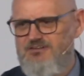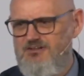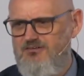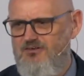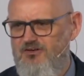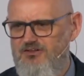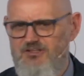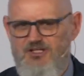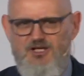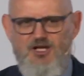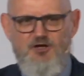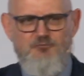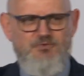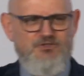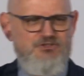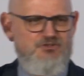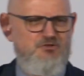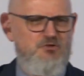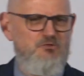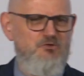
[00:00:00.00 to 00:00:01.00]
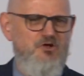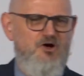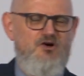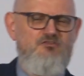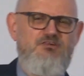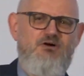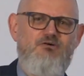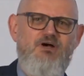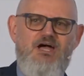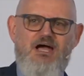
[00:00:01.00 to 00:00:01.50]
tronie, będzie
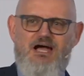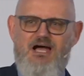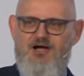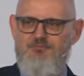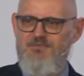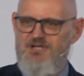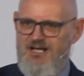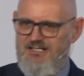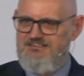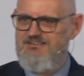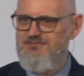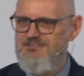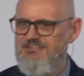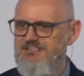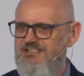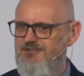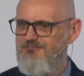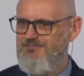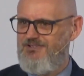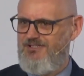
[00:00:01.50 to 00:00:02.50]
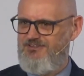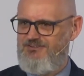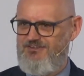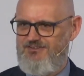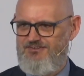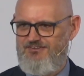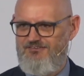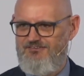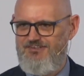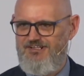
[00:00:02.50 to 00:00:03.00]
królował, a my razem z Nim
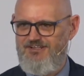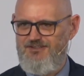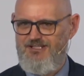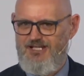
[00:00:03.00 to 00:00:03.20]
przecież, no nie?